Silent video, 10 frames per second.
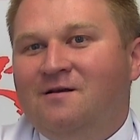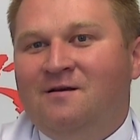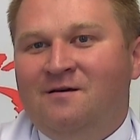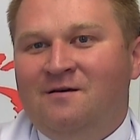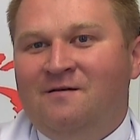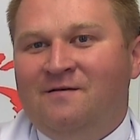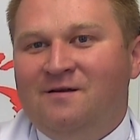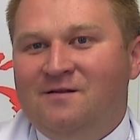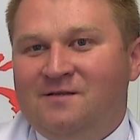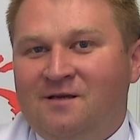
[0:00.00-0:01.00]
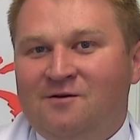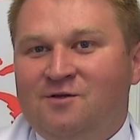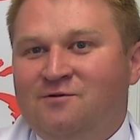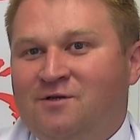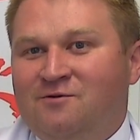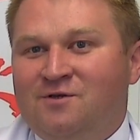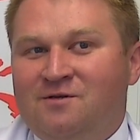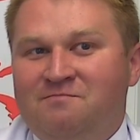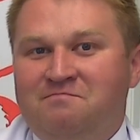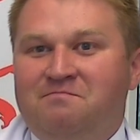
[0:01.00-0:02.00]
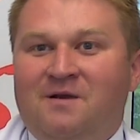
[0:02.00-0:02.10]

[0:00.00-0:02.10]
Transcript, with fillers: E, ewangelickiego, że ludzie, którzy